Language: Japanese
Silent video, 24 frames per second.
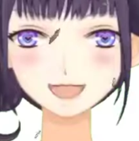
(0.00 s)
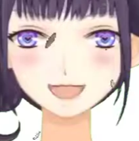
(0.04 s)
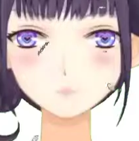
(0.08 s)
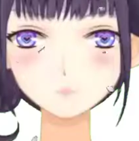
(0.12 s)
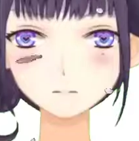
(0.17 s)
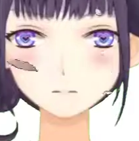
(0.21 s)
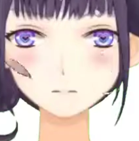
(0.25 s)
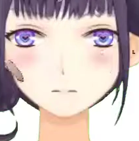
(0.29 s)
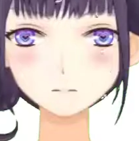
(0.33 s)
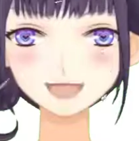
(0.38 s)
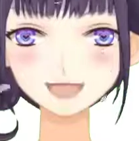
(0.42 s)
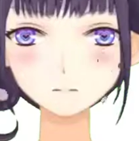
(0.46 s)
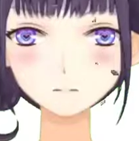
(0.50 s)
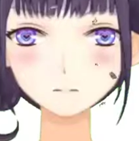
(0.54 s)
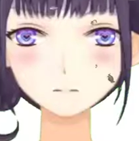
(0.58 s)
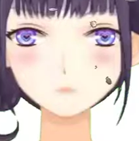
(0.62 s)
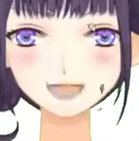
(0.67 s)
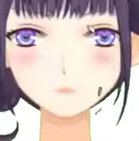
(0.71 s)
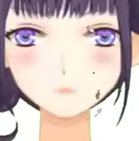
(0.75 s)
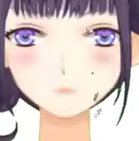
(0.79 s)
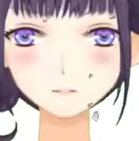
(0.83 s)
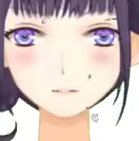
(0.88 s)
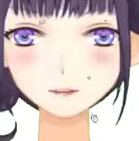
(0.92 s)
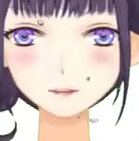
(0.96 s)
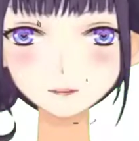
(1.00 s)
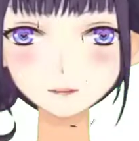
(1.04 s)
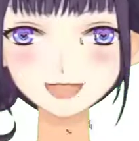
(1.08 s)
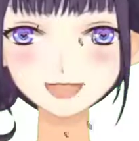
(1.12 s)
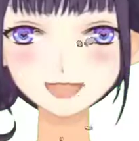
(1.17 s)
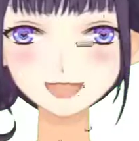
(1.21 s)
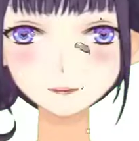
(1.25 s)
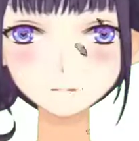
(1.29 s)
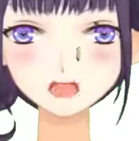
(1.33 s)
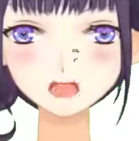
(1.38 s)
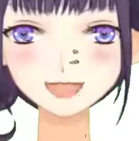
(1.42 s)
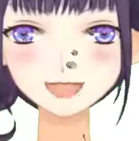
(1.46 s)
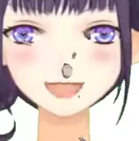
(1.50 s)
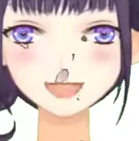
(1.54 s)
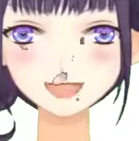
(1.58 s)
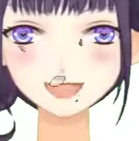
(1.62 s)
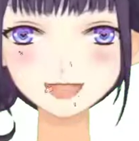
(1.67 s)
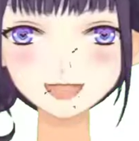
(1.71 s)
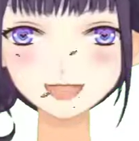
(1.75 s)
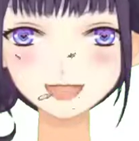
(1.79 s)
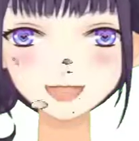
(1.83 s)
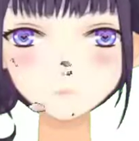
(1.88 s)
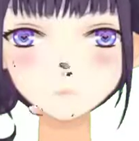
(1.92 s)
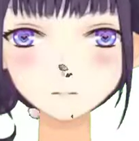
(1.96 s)
日本を超える日まで待っても遅
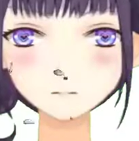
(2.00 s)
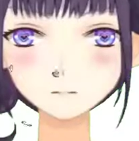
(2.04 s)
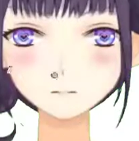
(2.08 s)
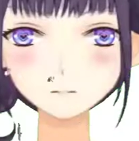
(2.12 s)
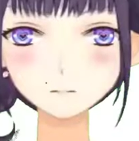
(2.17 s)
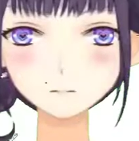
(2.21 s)
くない。